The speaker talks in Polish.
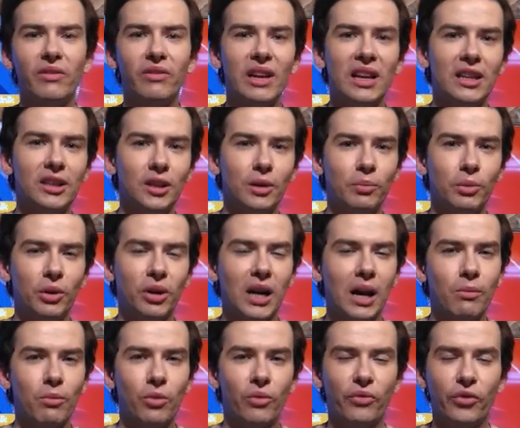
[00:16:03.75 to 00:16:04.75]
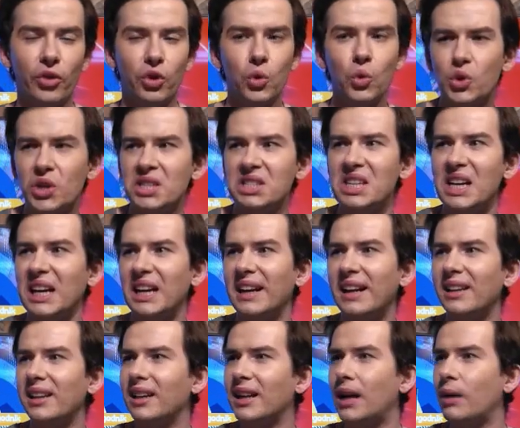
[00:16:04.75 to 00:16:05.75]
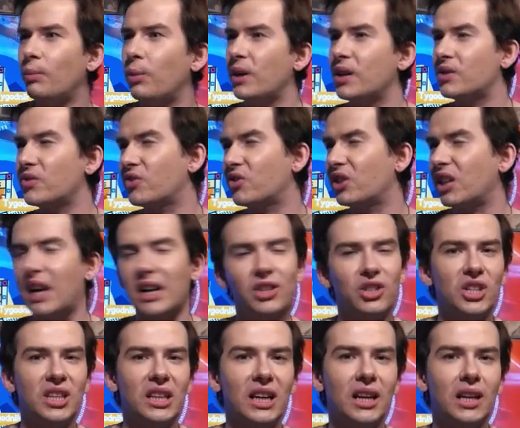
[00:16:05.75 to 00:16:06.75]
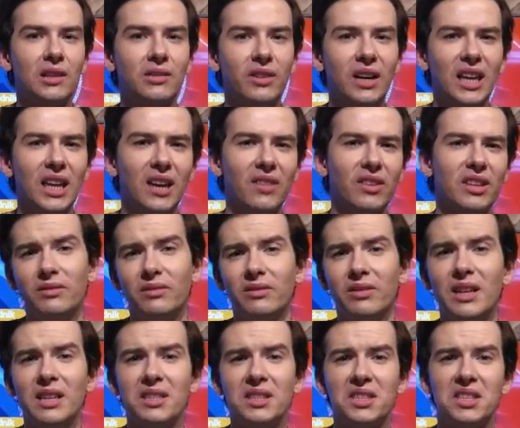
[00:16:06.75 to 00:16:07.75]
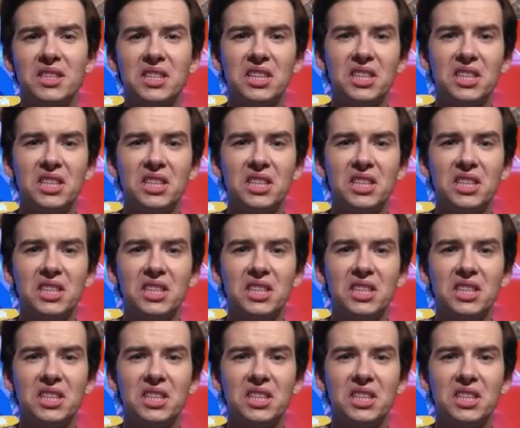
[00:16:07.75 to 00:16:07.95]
Wiele tych programów już jest nagranych albo jest w trakcie nagrywania, więc